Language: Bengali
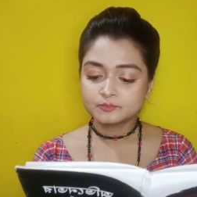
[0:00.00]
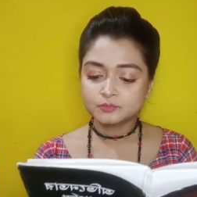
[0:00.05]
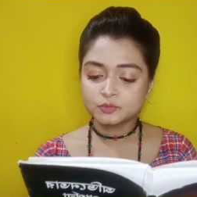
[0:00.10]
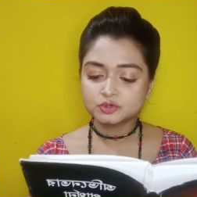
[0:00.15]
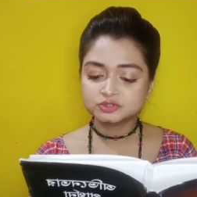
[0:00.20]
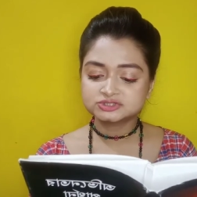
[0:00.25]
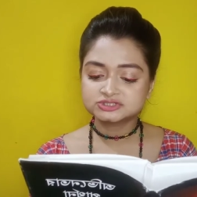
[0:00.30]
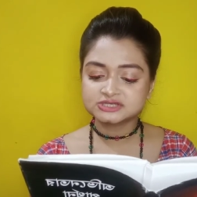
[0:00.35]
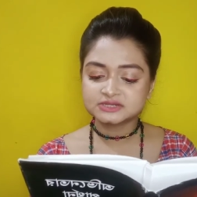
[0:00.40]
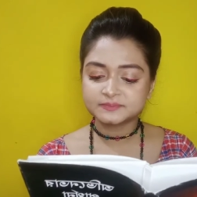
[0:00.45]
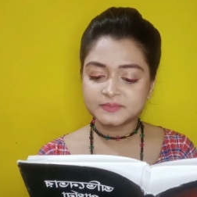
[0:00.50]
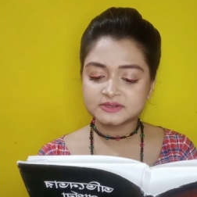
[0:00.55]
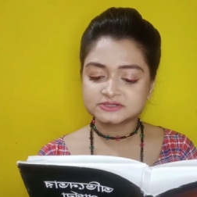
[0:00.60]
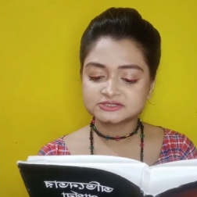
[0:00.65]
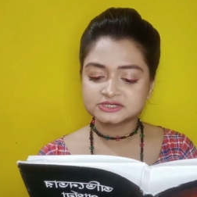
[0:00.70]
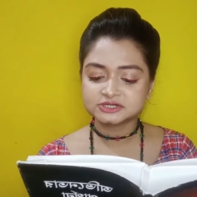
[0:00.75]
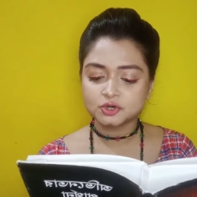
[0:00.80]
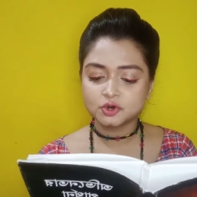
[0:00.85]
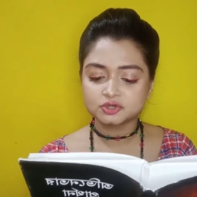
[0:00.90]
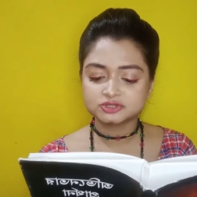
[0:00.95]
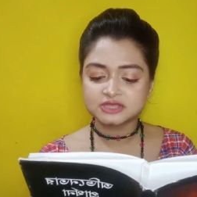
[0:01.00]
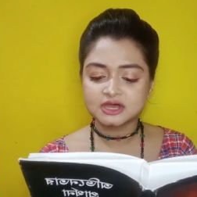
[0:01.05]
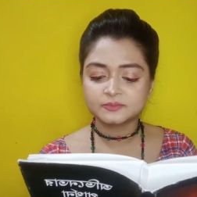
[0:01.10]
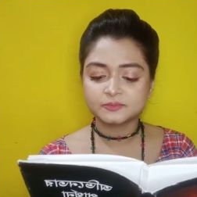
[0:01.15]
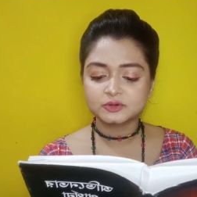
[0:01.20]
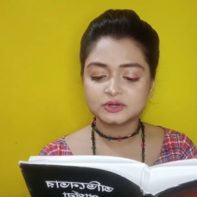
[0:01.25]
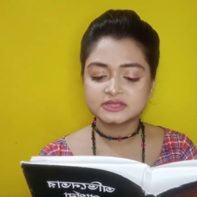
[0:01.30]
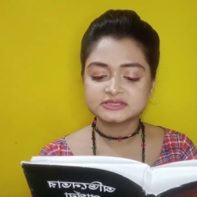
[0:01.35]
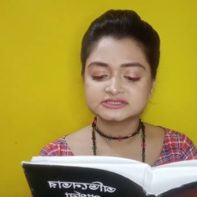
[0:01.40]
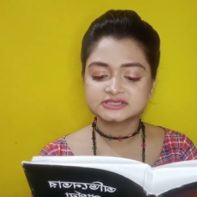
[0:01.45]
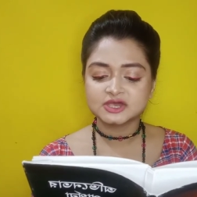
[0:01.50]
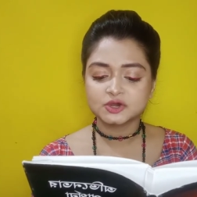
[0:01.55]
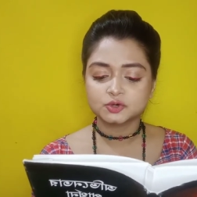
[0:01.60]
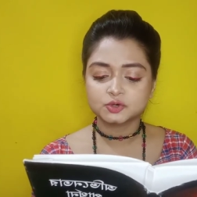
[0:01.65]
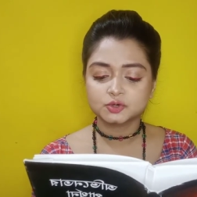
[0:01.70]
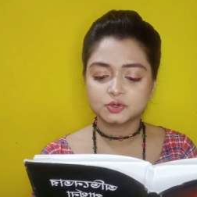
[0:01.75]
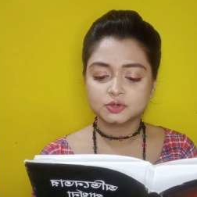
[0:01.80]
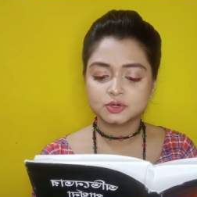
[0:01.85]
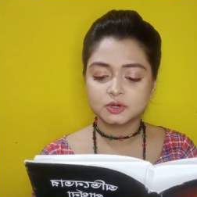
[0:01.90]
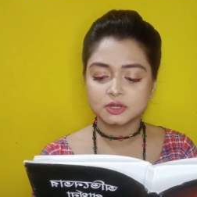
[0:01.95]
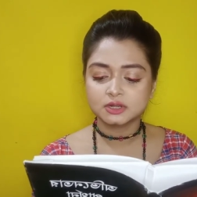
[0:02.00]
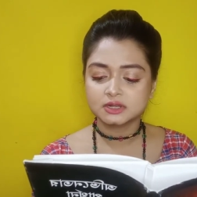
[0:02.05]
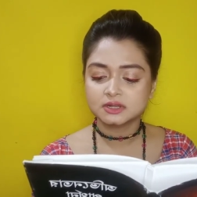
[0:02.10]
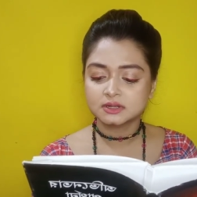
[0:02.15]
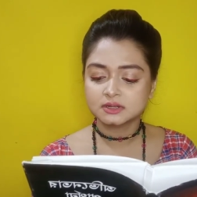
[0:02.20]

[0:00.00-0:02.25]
মঞ্চের পাশে কথা বলে যায় অনর্গল